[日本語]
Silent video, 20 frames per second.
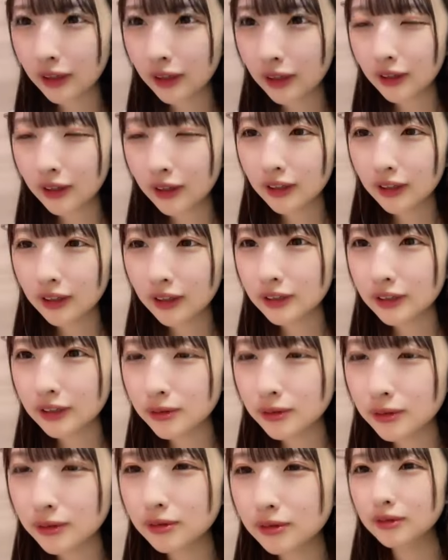本当
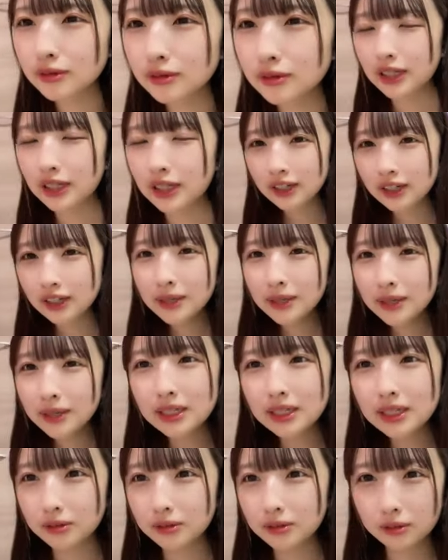に12周
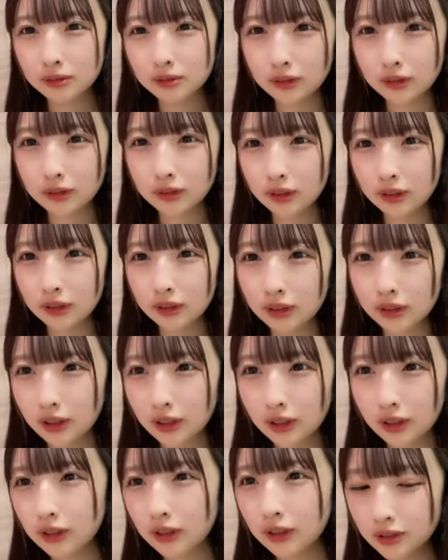年かな
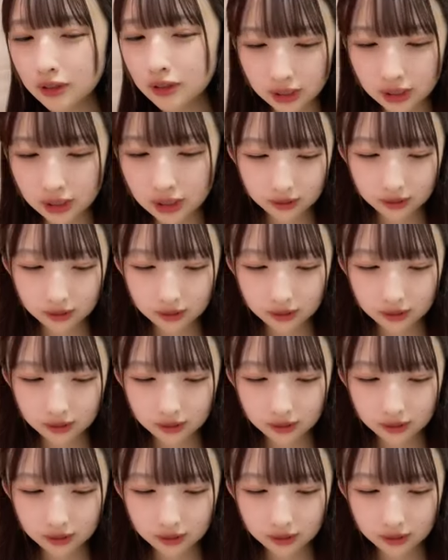12周年